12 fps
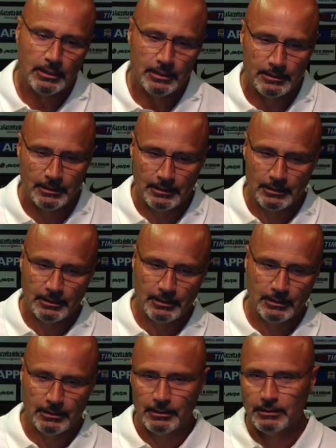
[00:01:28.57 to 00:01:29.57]

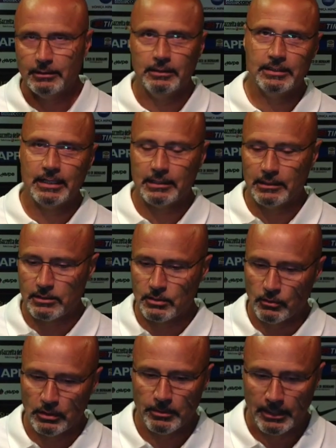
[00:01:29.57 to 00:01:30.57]
di, di,
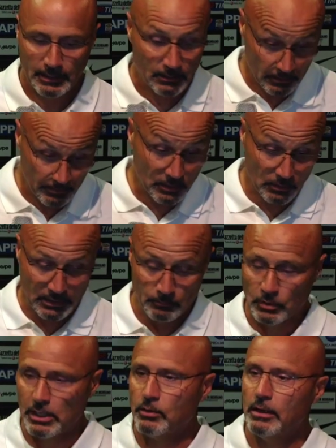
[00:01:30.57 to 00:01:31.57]
disattenzione perché, ripeto, il
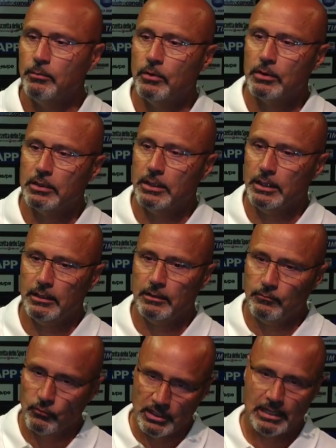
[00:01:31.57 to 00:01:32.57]
campionato è alle porte,
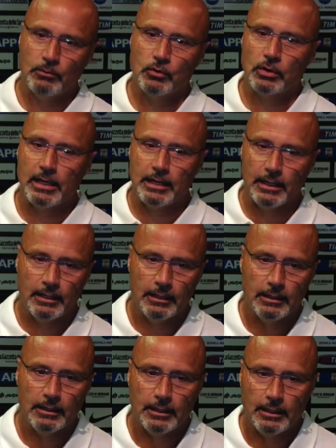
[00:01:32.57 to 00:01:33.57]
vogliamo onorare
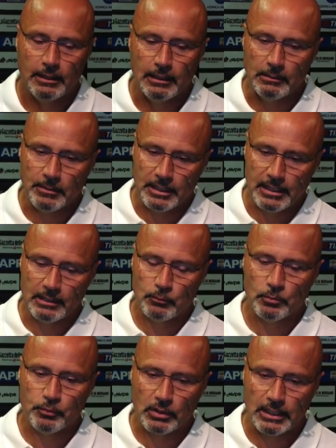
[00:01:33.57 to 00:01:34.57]
nella maniera più
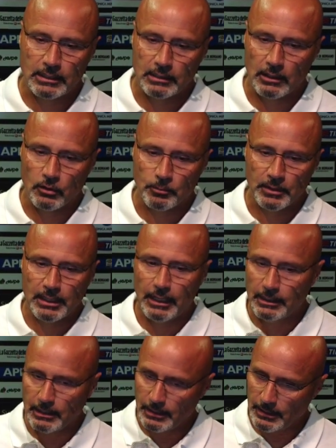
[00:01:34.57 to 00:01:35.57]
importante la Coppa
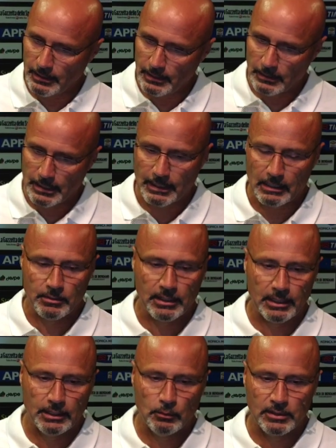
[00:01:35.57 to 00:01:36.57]
Italia anche
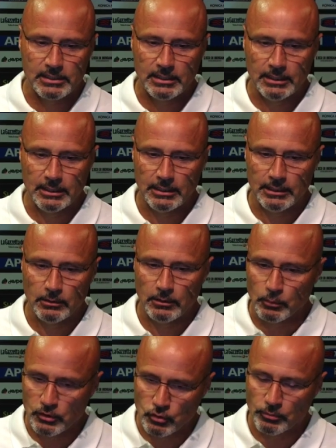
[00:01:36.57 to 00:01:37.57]
perché di questi, di, in
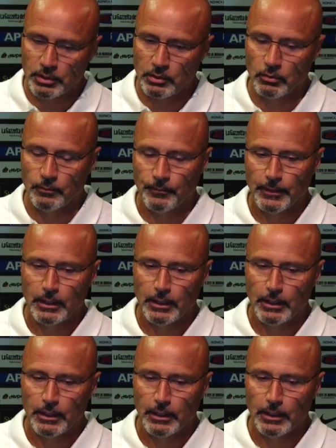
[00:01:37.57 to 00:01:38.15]
questo periodo